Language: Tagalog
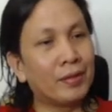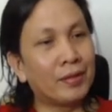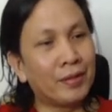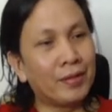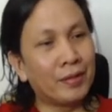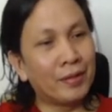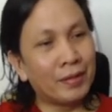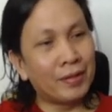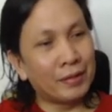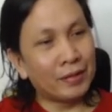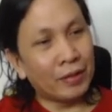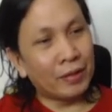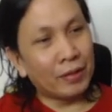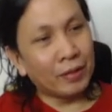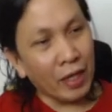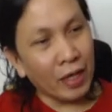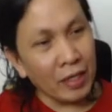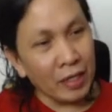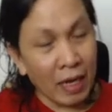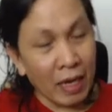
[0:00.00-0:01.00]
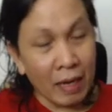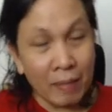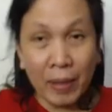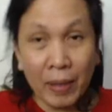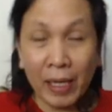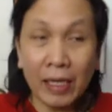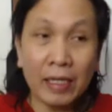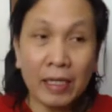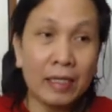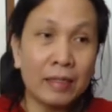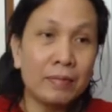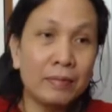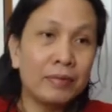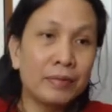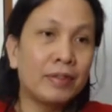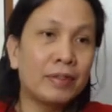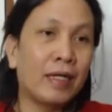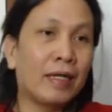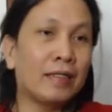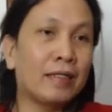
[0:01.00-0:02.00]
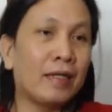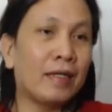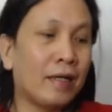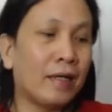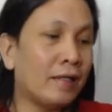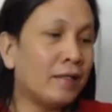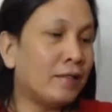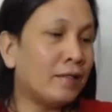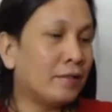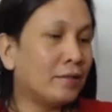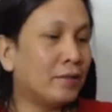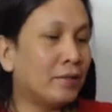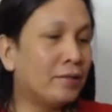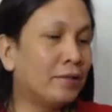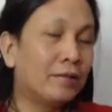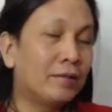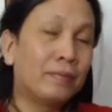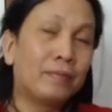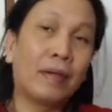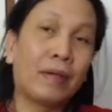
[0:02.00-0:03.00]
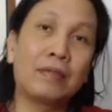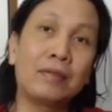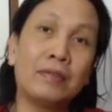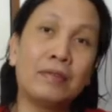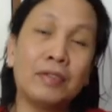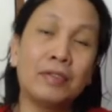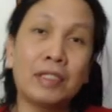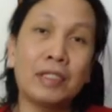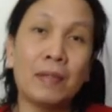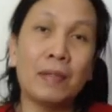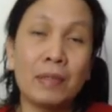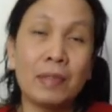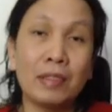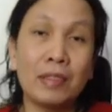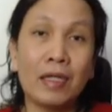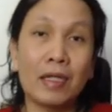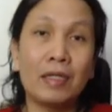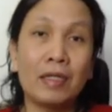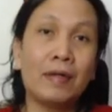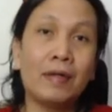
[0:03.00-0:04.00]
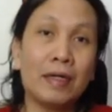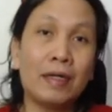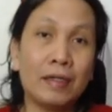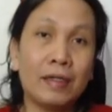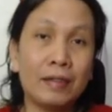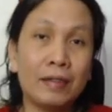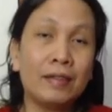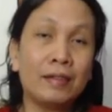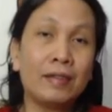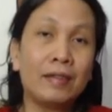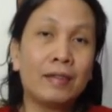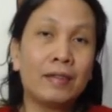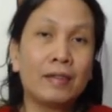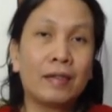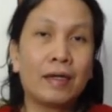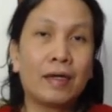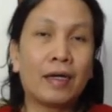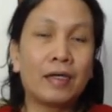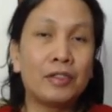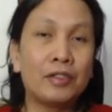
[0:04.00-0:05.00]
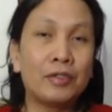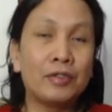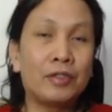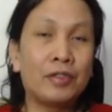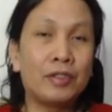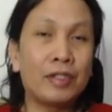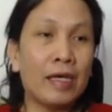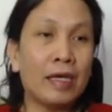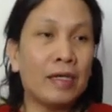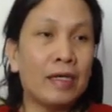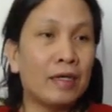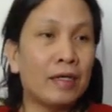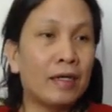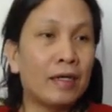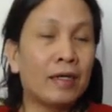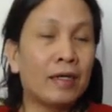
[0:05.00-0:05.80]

Uh, okay, napakinggan po natin ha, yung pag-uusap ng dalawang, I should say,